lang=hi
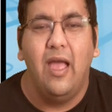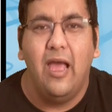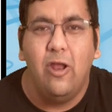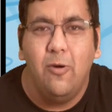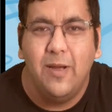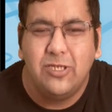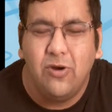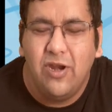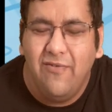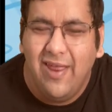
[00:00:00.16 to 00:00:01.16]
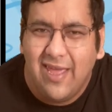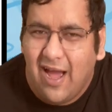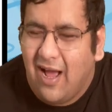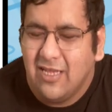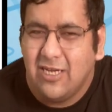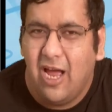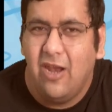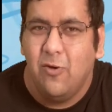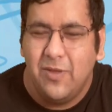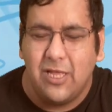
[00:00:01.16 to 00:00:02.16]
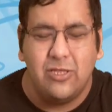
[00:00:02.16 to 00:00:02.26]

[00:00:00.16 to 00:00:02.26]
हेलो बच्चों गुड इवनिंग क्या हालचाल उम्मीद कर